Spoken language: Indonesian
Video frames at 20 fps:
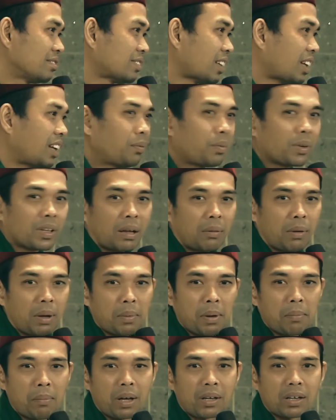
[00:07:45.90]
Jadi pertama
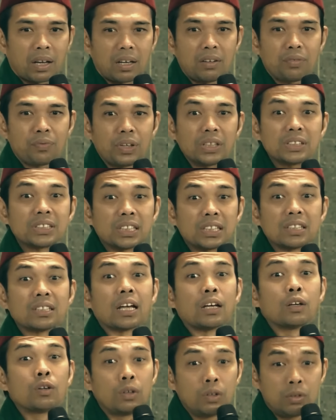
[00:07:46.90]
memang dari
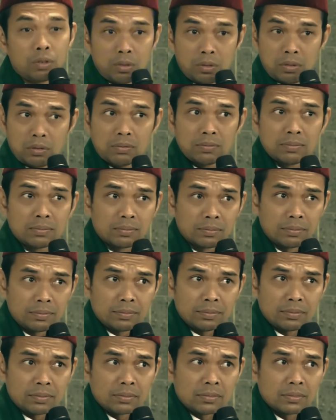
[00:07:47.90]
fisiknya dulu.
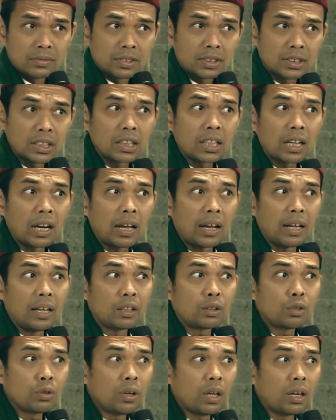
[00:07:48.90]
Setelah
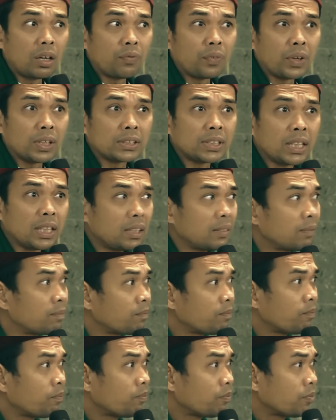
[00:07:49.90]
itu dari fisik,
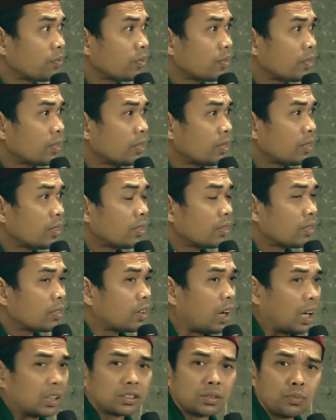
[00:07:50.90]

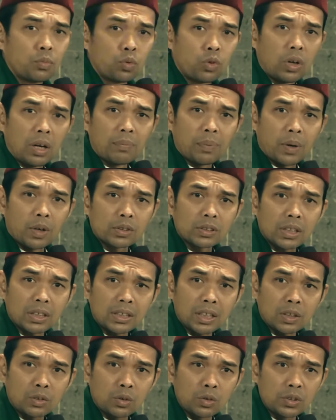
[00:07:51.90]
Enggak semua Pak
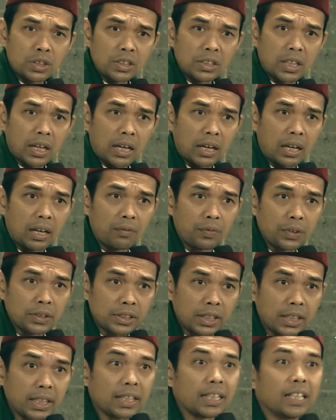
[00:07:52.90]
Ustadz jatuh cinta karena
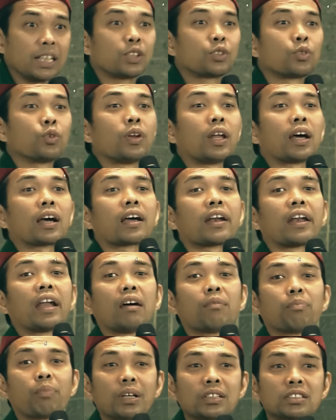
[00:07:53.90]
fisik. Itulah
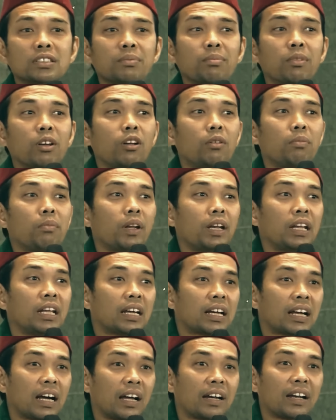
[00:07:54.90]
kenapa sebelum
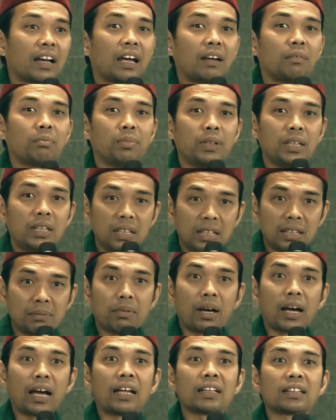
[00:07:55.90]
menikah Nabi
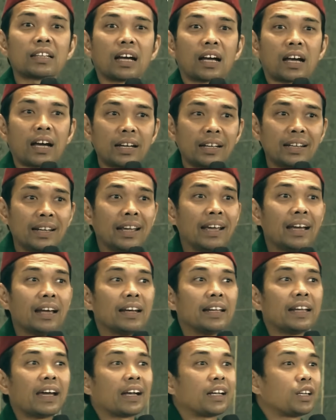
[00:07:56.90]
mengatakan,
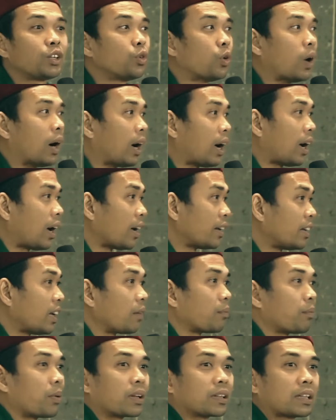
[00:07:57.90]
lihat dua.
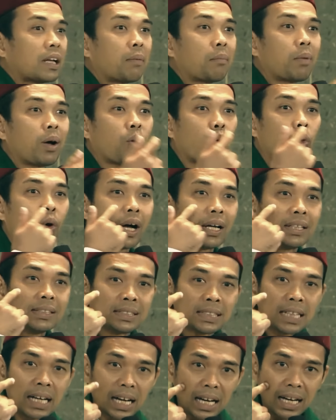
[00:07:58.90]
Yang pertama
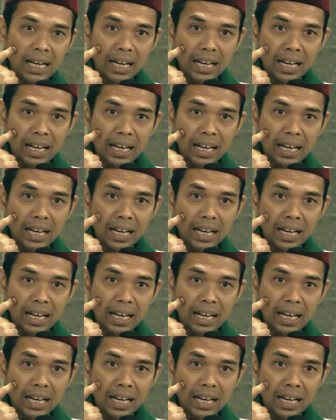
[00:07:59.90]
wajah,